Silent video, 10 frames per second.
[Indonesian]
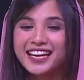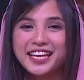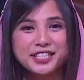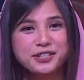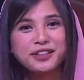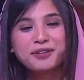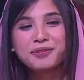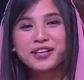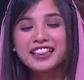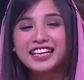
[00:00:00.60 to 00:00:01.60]
Dari Jawa
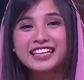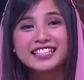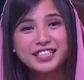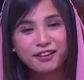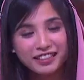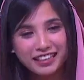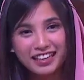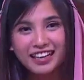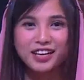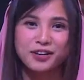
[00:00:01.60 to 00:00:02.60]
Timur kita ke Jawa Tengah,